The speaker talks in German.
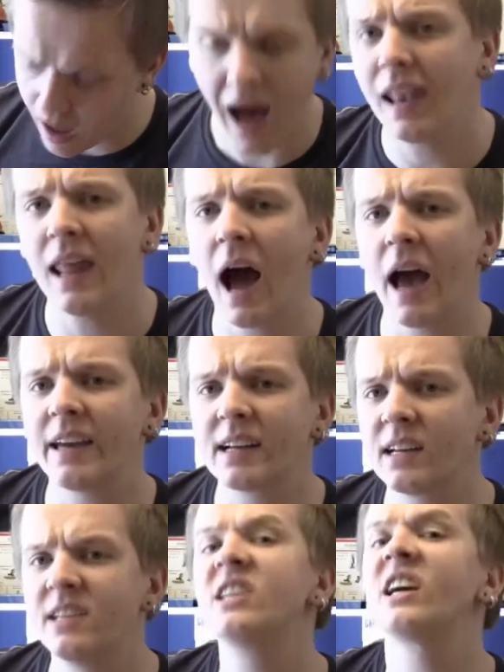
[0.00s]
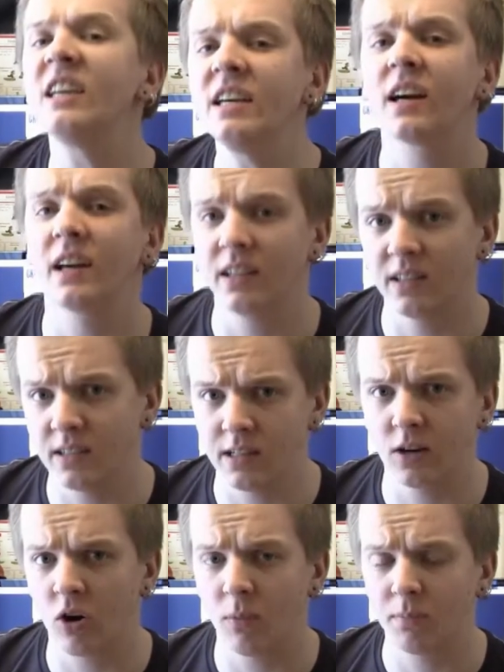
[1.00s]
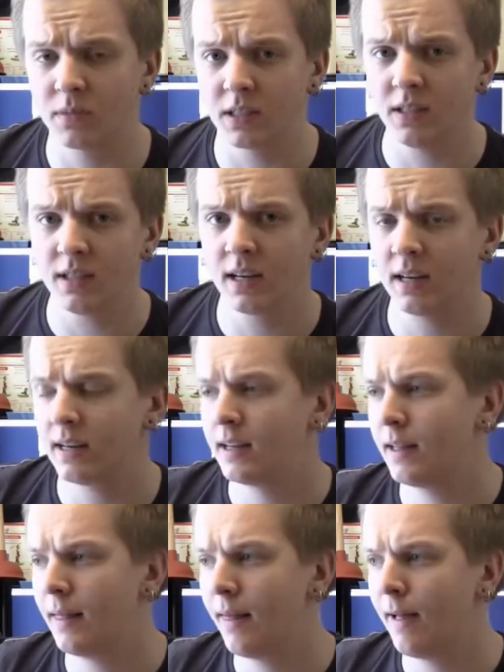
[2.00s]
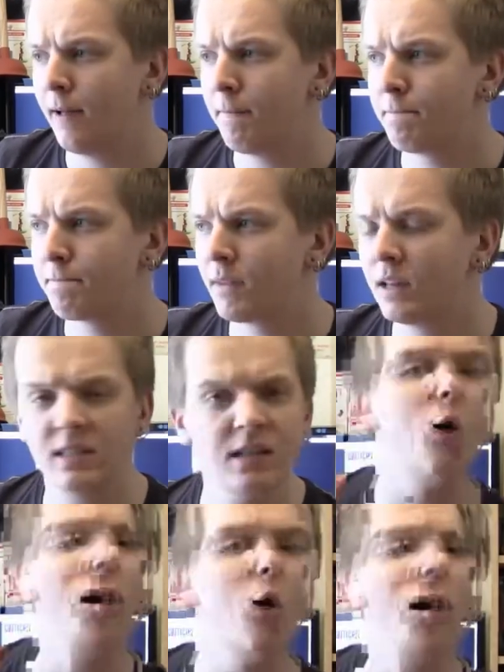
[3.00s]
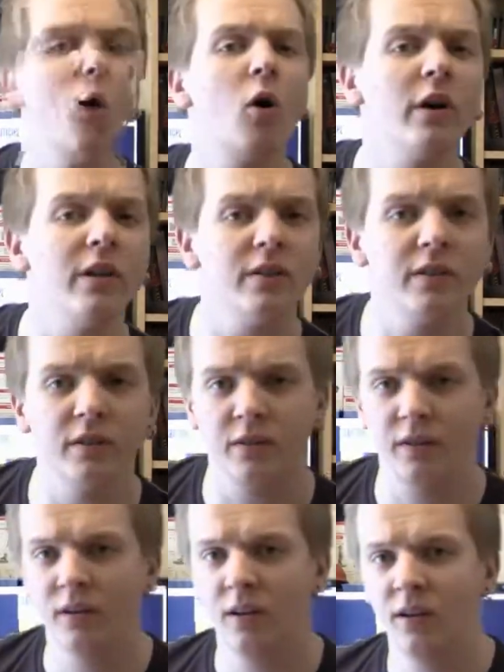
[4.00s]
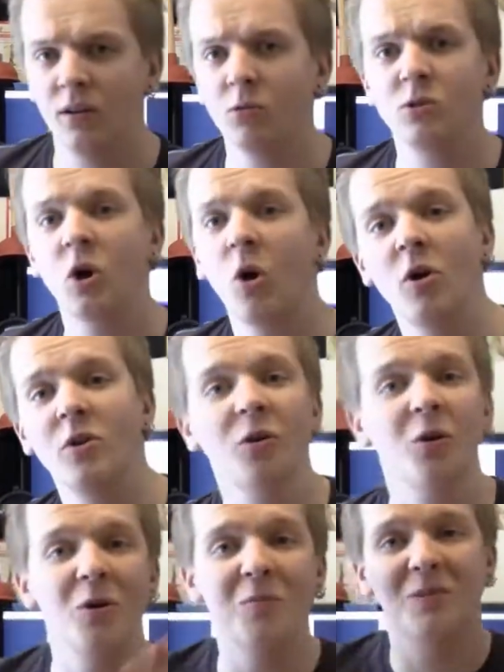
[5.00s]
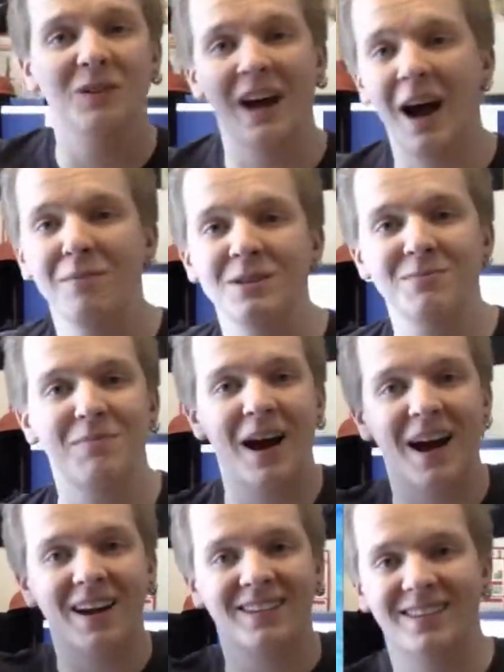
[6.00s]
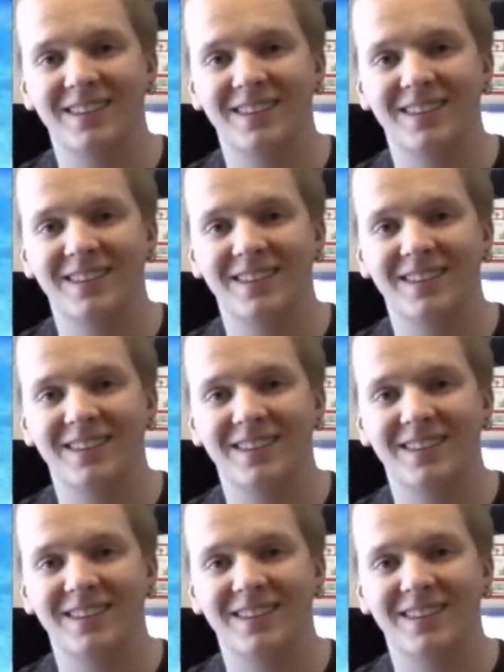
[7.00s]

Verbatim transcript: alle eigentlich Kriegerinnen, die gekommen sind, sind jetzt Freunde und tollen rum und haben Spaß.